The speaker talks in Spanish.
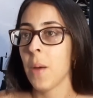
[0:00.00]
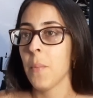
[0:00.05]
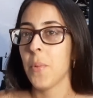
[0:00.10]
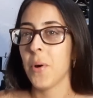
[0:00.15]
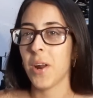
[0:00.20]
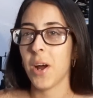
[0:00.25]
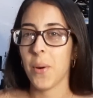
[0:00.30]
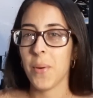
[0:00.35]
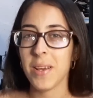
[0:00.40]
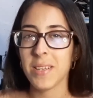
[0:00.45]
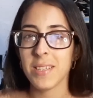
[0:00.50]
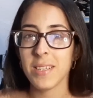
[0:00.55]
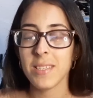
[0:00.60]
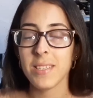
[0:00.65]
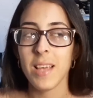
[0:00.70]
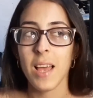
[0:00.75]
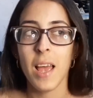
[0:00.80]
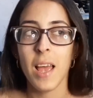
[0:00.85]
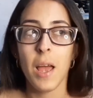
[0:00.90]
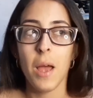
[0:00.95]
Pero a veces
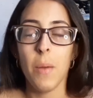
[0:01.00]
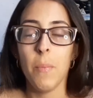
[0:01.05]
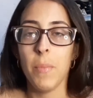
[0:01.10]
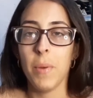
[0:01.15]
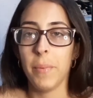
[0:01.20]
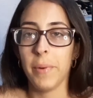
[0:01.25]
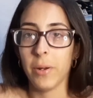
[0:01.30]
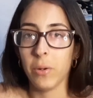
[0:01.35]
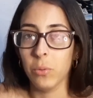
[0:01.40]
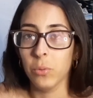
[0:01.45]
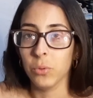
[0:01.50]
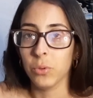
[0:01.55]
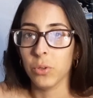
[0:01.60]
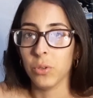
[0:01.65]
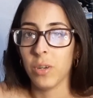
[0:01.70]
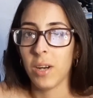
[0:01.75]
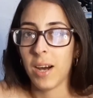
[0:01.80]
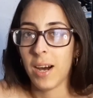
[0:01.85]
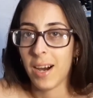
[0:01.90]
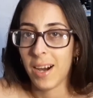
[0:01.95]
me
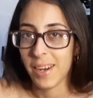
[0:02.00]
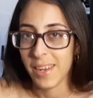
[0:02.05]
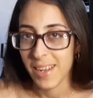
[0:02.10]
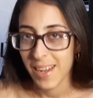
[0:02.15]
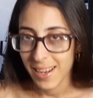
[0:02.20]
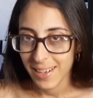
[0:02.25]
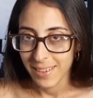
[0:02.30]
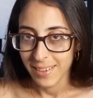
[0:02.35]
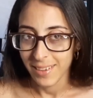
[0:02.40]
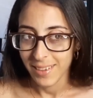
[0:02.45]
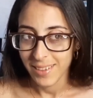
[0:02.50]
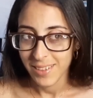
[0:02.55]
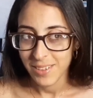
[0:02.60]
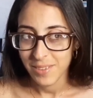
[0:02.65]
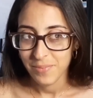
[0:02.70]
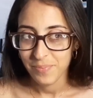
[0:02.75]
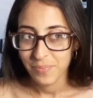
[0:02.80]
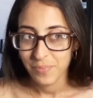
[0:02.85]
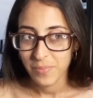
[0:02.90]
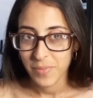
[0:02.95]
pregunto, Arianna,
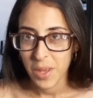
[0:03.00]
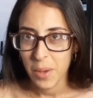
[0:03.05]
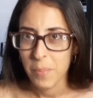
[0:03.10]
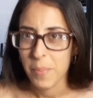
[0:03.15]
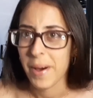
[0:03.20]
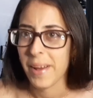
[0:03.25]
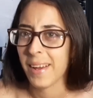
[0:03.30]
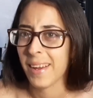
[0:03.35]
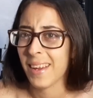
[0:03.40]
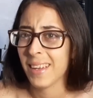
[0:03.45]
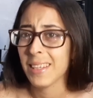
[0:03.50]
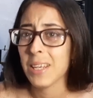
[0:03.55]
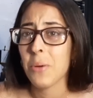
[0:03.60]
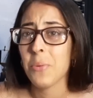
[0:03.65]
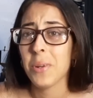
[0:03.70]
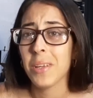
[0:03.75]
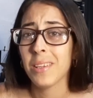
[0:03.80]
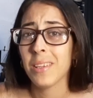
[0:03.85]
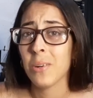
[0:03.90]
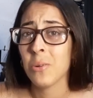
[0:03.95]
¿para qué te
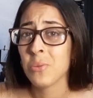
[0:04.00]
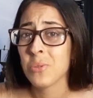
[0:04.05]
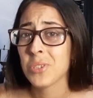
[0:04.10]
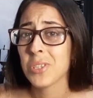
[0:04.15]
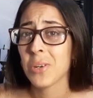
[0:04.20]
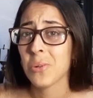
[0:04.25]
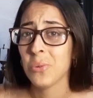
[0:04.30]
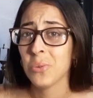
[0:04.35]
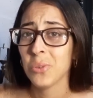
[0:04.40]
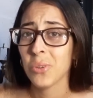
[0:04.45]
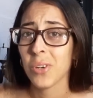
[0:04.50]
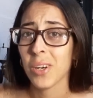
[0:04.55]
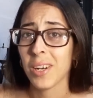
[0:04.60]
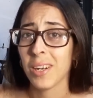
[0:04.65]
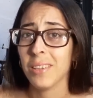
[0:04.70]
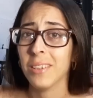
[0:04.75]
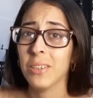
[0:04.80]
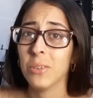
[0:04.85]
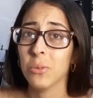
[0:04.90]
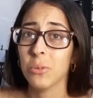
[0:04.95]
abriste un segundo
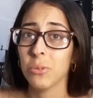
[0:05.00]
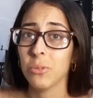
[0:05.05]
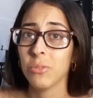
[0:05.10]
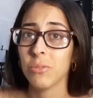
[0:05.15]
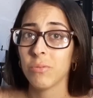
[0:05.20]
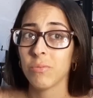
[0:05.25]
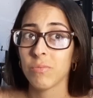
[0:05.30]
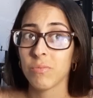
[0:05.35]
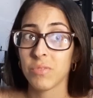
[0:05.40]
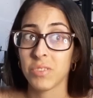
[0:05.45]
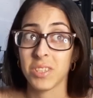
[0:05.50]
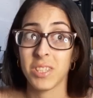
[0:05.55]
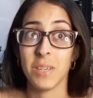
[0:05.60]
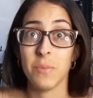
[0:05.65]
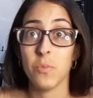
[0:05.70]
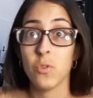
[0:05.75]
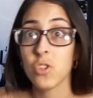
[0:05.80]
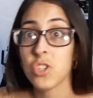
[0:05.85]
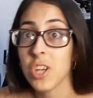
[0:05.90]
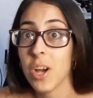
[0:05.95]
canal de YouTube? Si
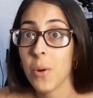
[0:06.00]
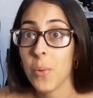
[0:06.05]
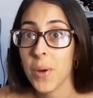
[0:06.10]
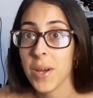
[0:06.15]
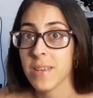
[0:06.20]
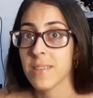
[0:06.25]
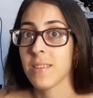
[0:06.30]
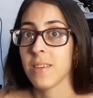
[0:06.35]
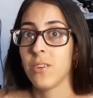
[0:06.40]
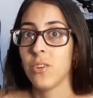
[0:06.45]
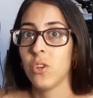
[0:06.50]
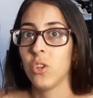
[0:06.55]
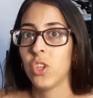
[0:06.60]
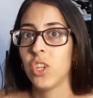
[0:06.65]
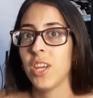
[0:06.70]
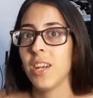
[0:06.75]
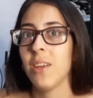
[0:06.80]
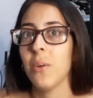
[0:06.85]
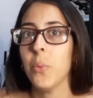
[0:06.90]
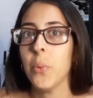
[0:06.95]
muchas veces no
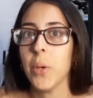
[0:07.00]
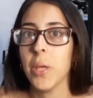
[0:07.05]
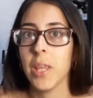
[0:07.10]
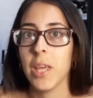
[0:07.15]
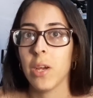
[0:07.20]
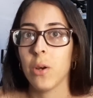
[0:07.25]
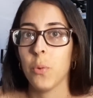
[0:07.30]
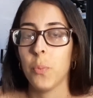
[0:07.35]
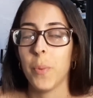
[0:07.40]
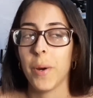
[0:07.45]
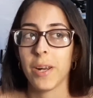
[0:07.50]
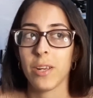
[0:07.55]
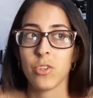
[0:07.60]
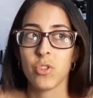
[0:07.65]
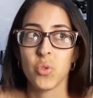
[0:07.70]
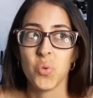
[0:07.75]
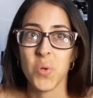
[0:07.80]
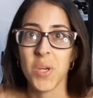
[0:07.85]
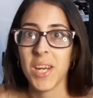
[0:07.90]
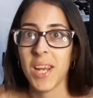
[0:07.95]
tienes videos para
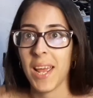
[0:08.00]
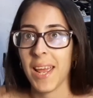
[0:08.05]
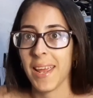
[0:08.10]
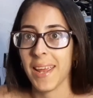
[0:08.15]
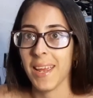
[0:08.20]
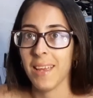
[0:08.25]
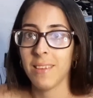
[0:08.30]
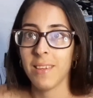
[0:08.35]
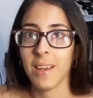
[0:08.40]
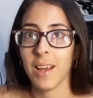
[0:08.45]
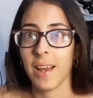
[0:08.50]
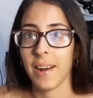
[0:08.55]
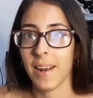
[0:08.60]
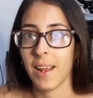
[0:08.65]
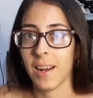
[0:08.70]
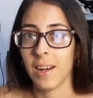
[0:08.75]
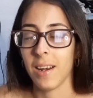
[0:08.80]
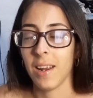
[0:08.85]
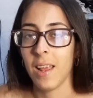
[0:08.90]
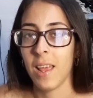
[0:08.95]
subir en este
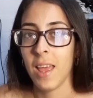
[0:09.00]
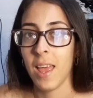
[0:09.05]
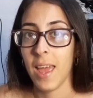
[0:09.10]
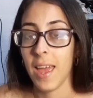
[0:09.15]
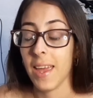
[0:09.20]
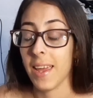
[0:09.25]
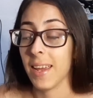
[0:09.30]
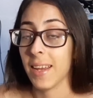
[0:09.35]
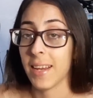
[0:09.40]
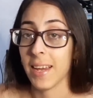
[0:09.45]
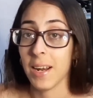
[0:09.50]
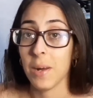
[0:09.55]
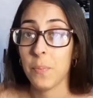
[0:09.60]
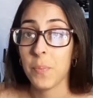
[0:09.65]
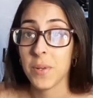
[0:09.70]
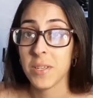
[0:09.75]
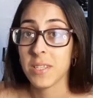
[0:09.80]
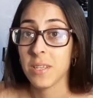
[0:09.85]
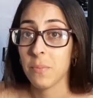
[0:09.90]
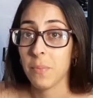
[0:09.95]
canal, en el canal
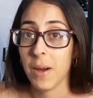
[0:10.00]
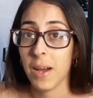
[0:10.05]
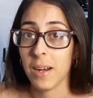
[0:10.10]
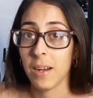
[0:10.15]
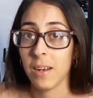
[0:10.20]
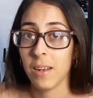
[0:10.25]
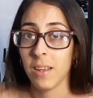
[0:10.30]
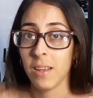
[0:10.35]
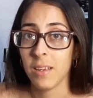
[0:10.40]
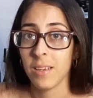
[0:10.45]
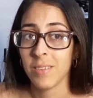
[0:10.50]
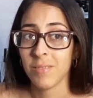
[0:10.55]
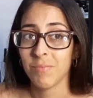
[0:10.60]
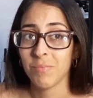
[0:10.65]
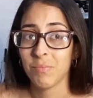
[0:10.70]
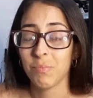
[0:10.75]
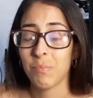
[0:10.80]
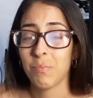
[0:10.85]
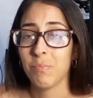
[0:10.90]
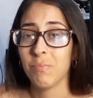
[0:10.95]
principal,
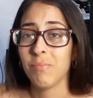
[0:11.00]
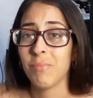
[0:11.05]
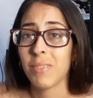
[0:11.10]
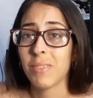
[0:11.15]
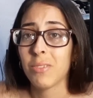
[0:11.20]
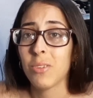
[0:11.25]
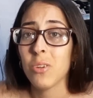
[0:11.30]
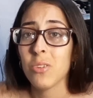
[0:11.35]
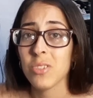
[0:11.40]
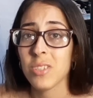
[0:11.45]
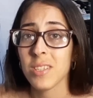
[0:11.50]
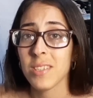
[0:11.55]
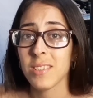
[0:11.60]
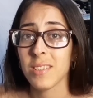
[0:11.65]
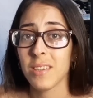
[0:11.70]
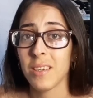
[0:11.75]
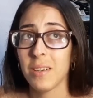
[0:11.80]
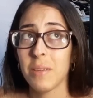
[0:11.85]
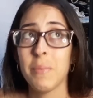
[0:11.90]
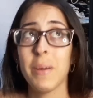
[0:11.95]
entonces,
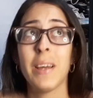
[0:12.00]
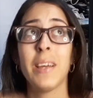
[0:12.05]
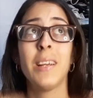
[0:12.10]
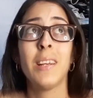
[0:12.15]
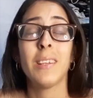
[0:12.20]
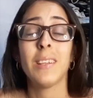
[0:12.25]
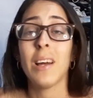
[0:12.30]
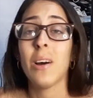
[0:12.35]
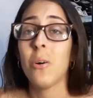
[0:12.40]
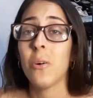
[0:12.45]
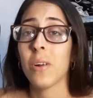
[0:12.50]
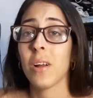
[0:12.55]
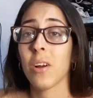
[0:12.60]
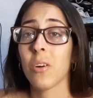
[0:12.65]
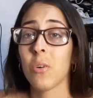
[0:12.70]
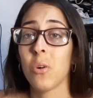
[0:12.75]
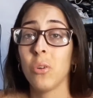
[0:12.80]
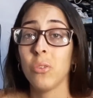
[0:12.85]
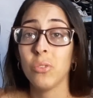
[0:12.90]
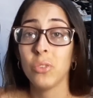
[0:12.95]
imagínate ahora
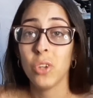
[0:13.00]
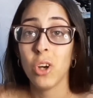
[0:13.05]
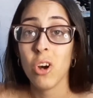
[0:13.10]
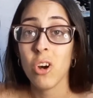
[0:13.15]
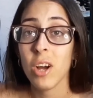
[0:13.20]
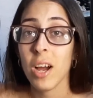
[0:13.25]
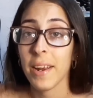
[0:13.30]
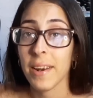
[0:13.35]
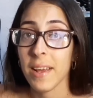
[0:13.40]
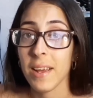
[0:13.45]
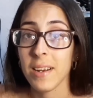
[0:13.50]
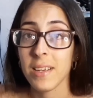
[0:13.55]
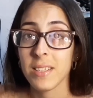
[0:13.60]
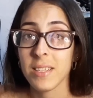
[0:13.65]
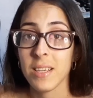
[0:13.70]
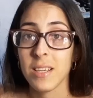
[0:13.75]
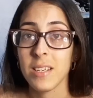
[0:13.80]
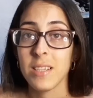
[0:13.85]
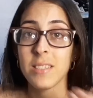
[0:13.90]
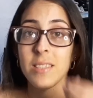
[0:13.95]
con dos canales
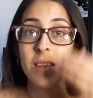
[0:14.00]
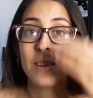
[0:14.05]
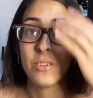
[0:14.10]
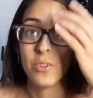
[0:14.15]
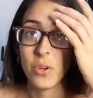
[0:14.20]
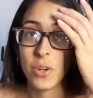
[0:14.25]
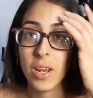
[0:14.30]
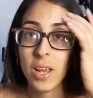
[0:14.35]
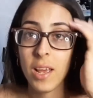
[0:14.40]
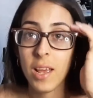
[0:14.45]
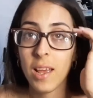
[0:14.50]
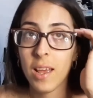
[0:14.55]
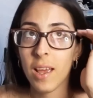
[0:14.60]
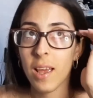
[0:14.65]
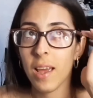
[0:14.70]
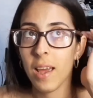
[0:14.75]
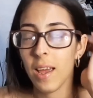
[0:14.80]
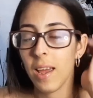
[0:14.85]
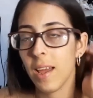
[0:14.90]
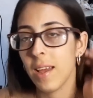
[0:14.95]
y señores,
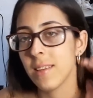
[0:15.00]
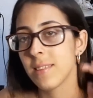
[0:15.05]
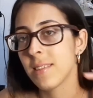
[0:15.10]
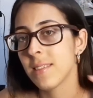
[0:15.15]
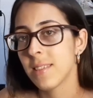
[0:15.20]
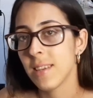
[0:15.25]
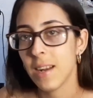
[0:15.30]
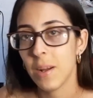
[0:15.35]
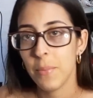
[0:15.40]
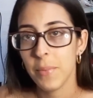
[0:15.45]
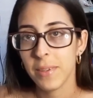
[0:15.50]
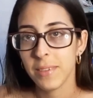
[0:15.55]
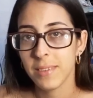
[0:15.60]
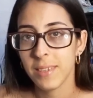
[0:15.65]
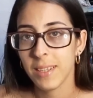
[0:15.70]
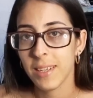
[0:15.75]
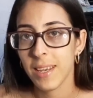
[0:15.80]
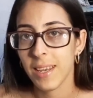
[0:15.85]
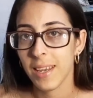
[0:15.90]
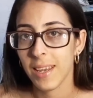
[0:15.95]

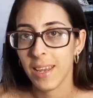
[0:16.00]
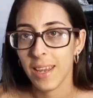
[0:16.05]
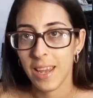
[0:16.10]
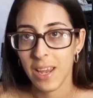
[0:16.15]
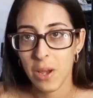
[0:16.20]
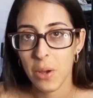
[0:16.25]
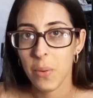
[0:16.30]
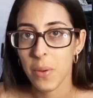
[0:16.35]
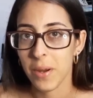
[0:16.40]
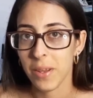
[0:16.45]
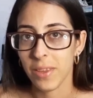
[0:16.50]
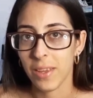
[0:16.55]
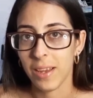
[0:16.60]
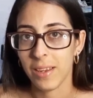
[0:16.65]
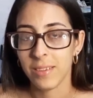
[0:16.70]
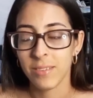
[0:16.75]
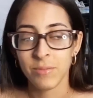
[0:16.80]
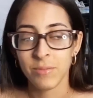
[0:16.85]
sinceramente que es verdad.